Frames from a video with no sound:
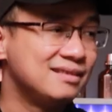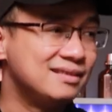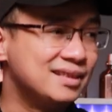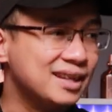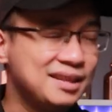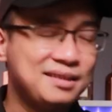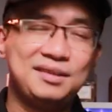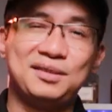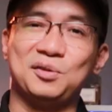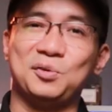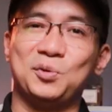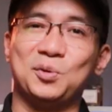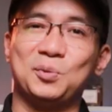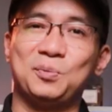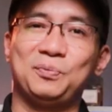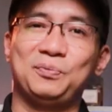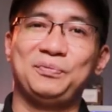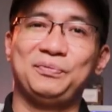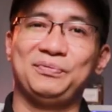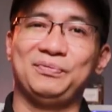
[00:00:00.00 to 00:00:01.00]
dễ sử dụng
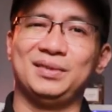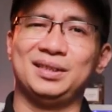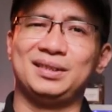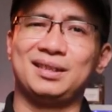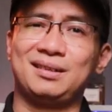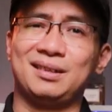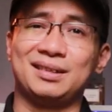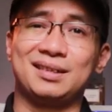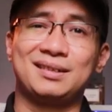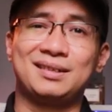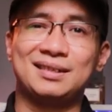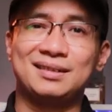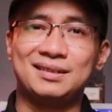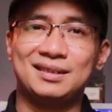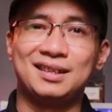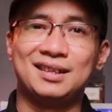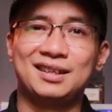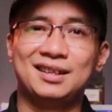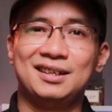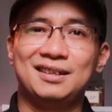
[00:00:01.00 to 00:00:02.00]
và rất là,
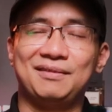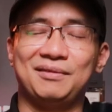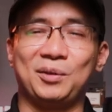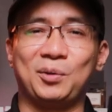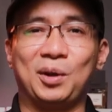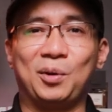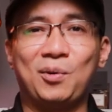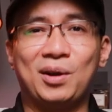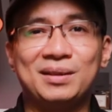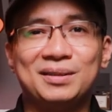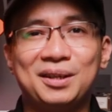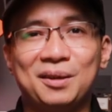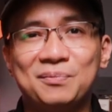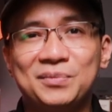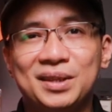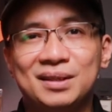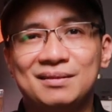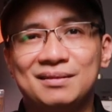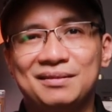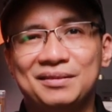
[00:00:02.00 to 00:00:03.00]
và cái quan trọng
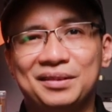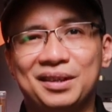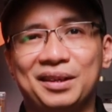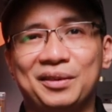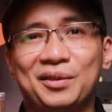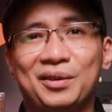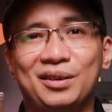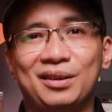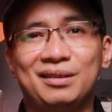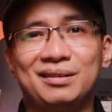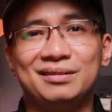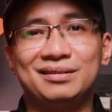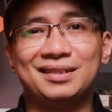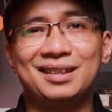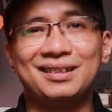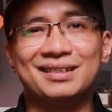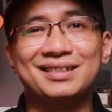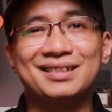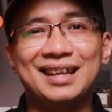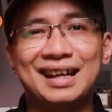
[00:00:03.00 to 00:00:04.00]
nhất là nó rất
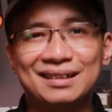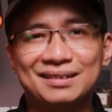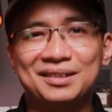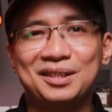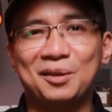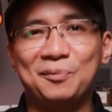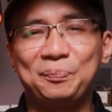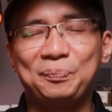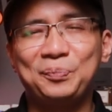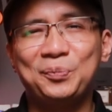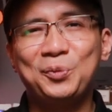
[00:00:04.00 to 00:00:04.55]
là sang trọng.